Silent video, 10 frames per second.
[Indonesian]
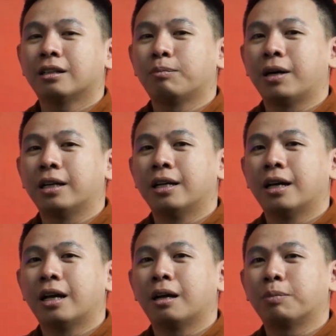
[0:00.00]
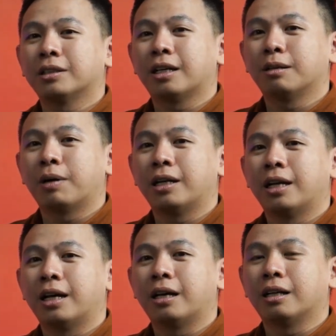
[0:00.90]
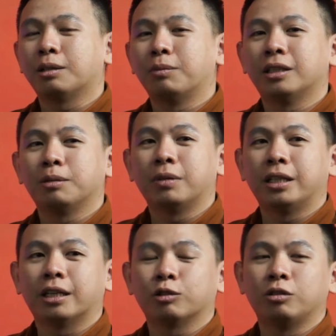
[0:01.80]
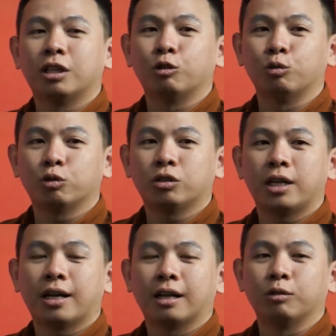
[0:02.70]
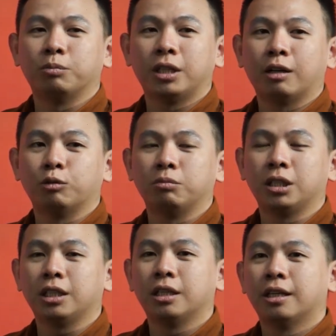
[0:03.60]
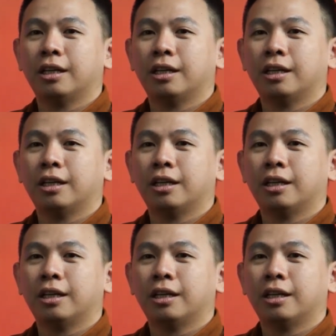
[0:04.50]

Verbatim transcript: kepada pesan pada teman-teman yang sudah lulus ya alumni-alumni